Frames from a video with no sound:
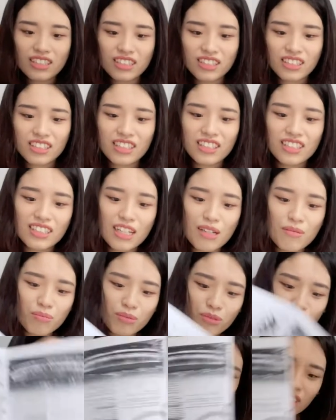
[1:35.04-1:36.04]
十二张
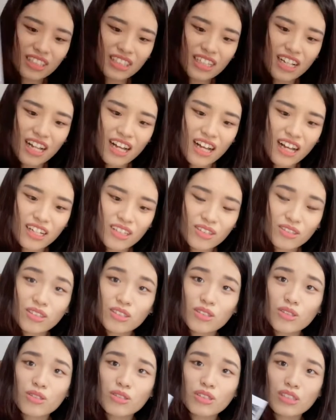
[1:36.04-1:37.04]
不行啦，有的
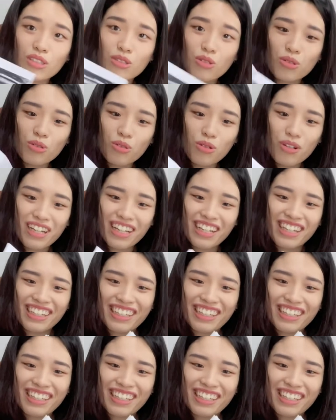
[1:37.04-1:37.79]
都已经毁